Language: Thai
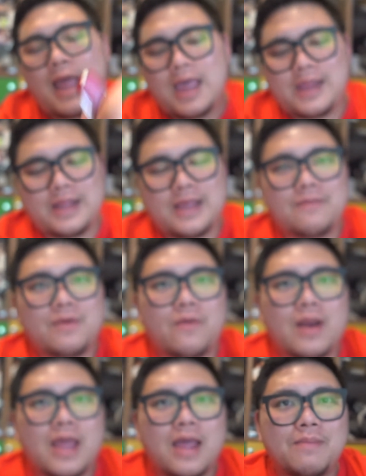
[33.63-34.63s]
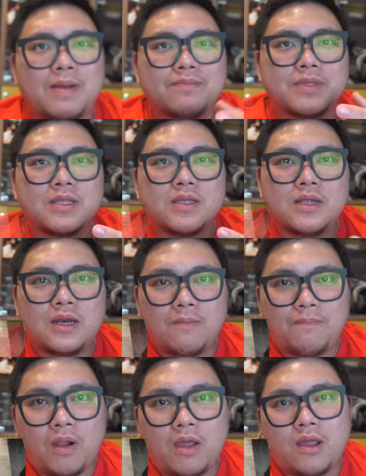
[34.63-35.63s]
ได้นะครับแล้วเวลาแบบเรา
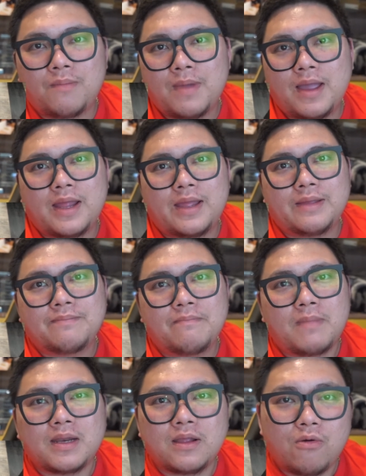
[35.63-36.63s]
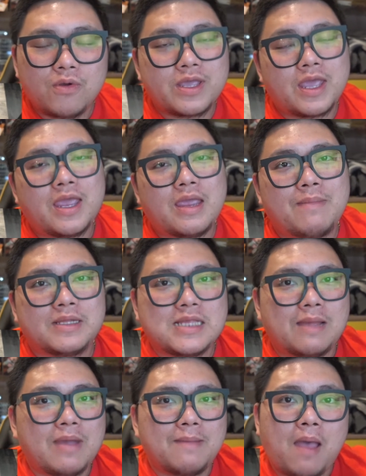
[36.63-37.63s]
ปล่อยออกมามันก็โอเคมัน
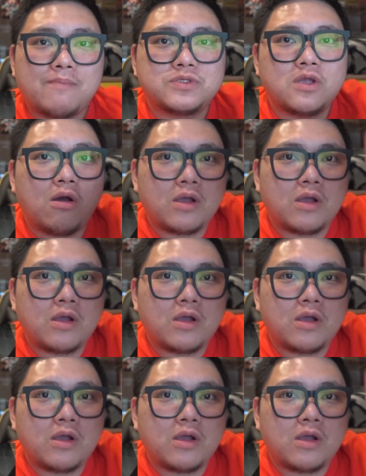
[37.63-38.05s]
สามารถพับจอ